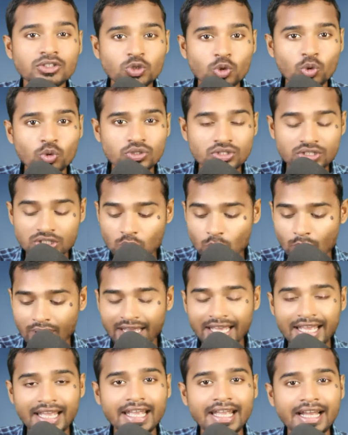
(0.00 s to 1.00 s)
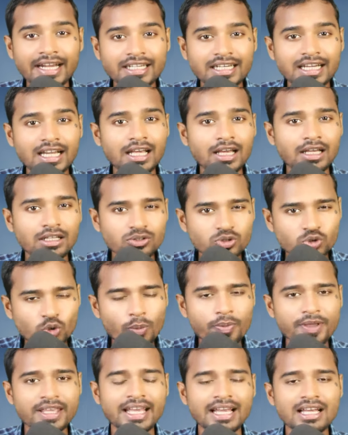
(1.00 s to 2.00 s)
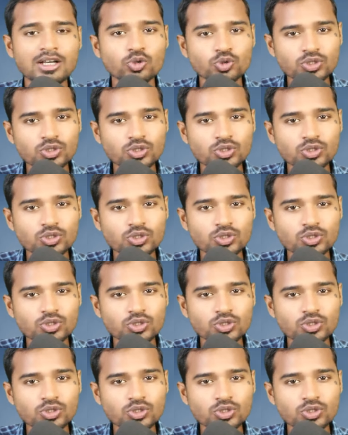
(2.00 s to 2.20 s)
जो जियो है एयरटेल है जो भी है